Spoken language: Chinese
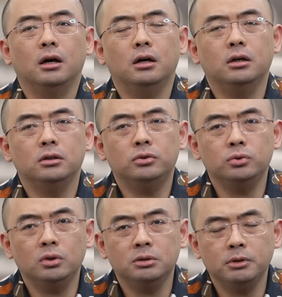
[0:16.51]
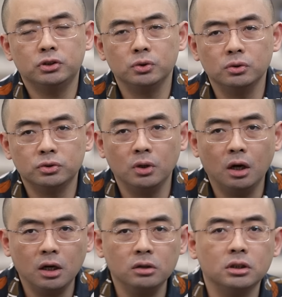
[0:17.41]
呃，据说什么九九
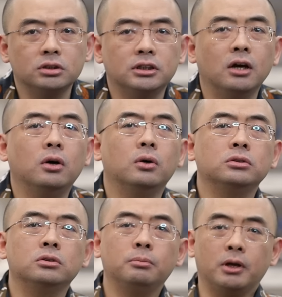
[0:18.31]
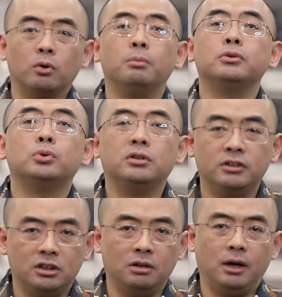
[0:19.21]
幺幺的前后，就是美国不出了
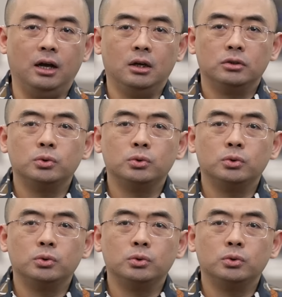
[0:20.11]
问题了嘛？